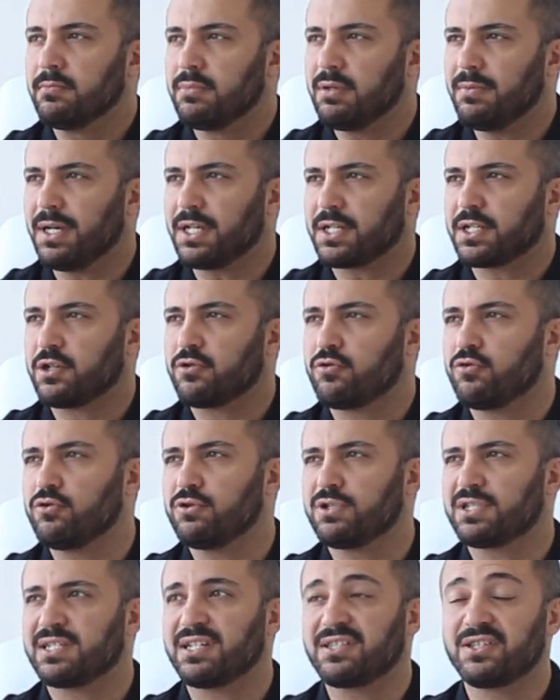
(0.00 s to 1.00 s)
Bir başka
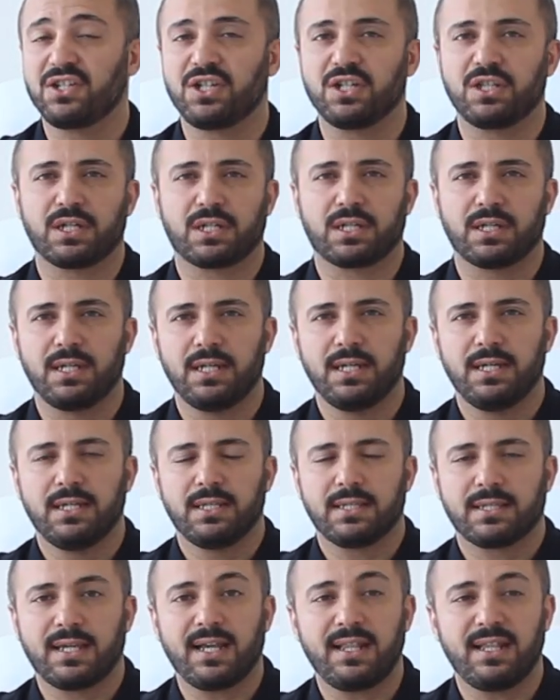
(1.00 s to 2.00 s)
konu satıcılık.
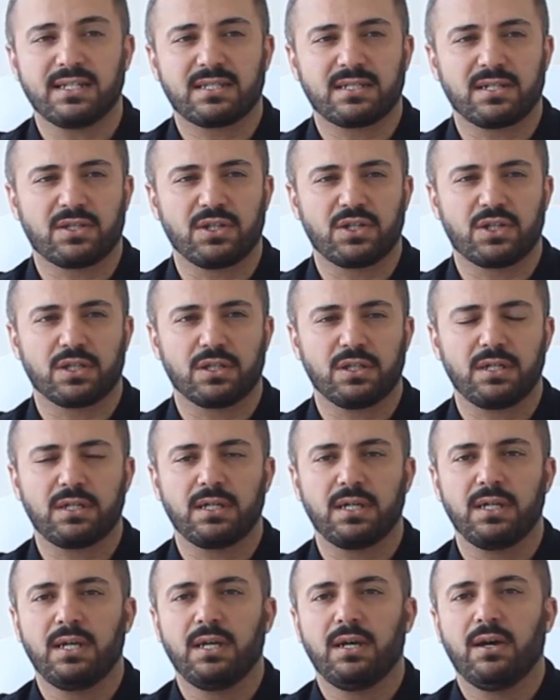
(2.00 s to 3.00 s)
Tele
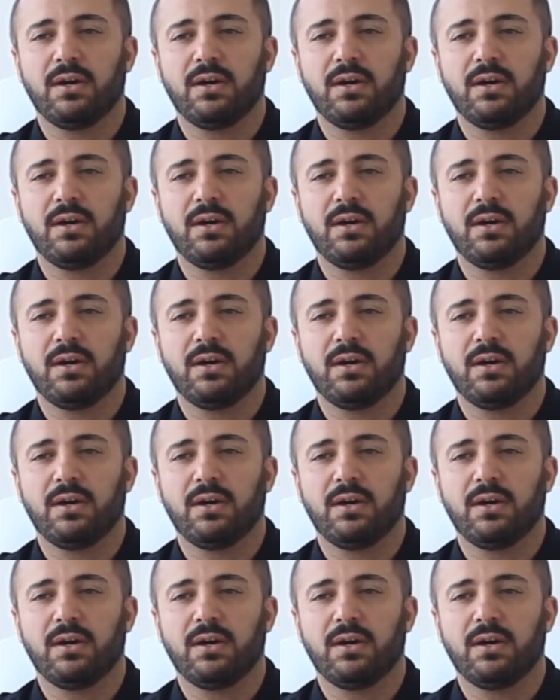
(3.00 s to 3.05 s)
satıcılık.